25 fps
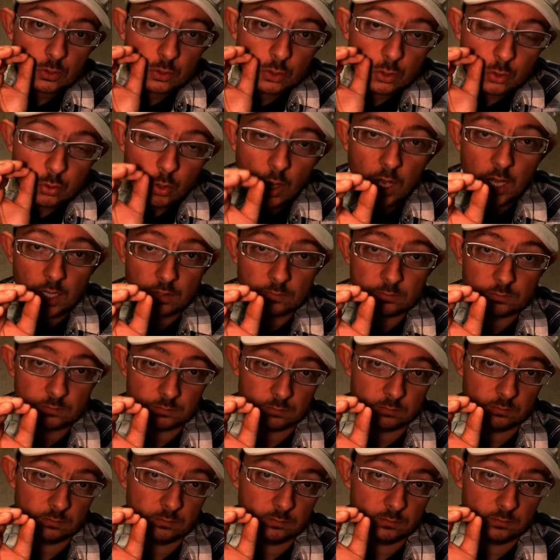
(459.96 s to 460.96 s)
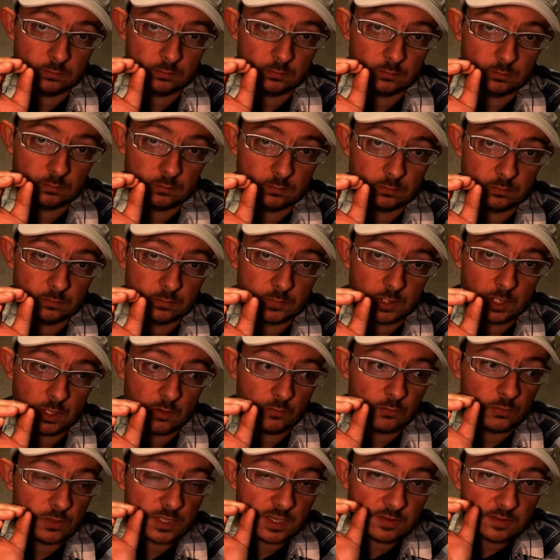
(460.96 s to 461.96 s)
soit
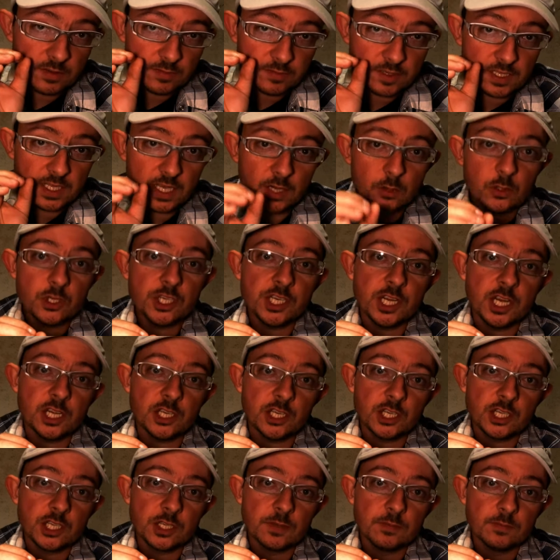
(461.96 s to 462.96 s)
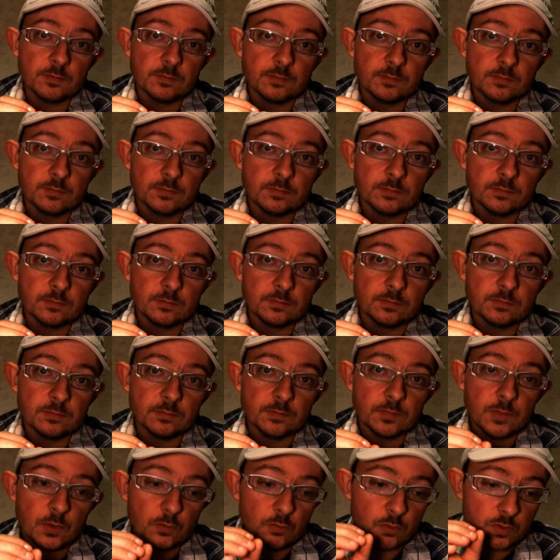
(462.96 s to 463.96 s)
vous avez fait des recherches,
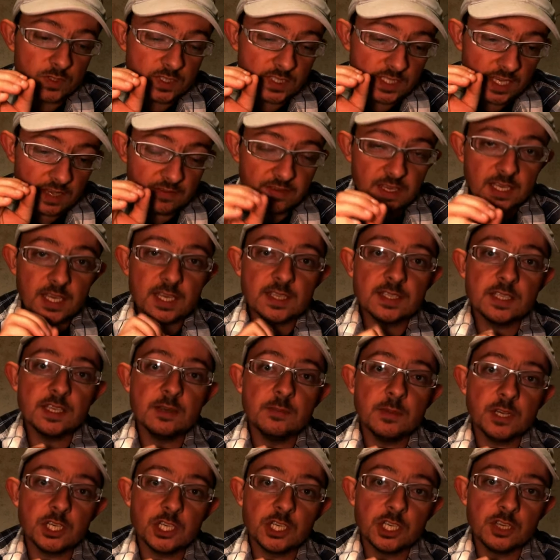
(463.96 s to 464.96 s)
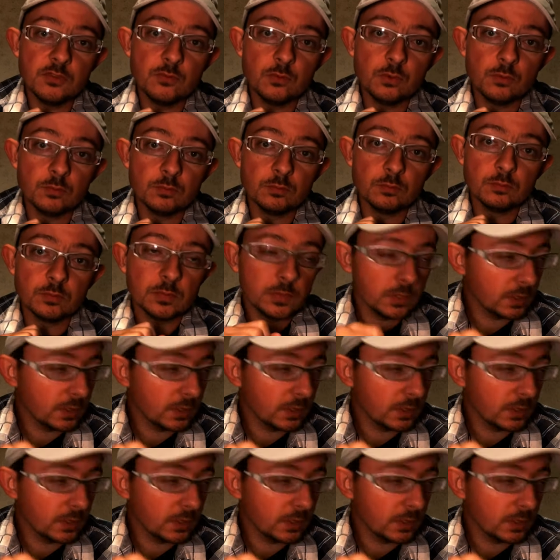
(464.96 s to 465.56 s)
vous savez qu'est-ce qui marche chez vous,